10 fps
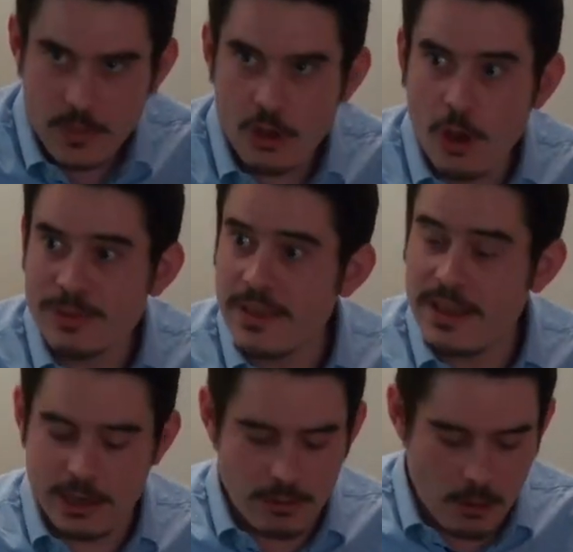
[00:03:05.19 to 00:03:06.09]
¿Cómo se hace
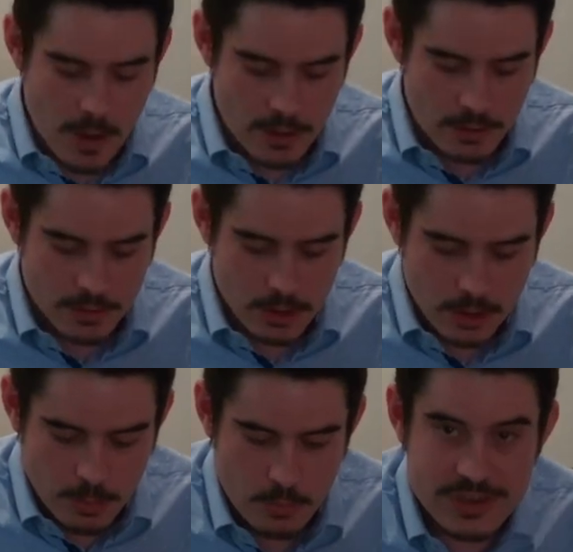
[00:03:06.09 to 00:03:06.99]
rico Aguado?
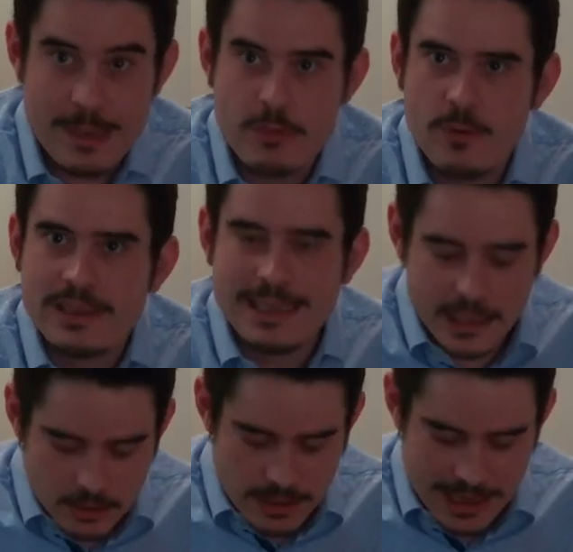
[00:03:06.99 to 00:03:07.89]
Pues
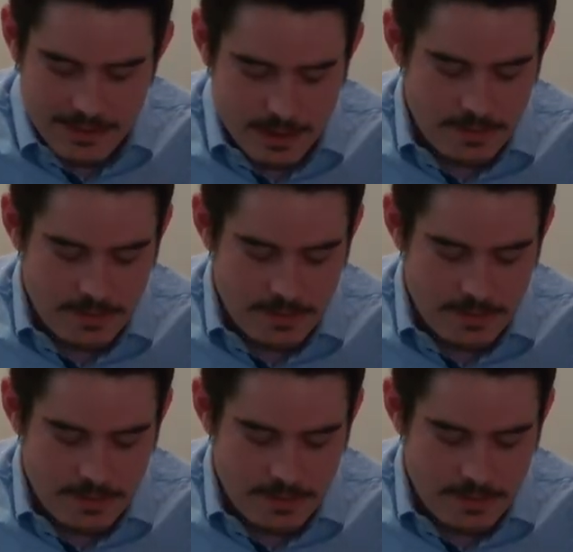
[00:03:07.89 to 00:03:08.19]
aprovechando la quiebra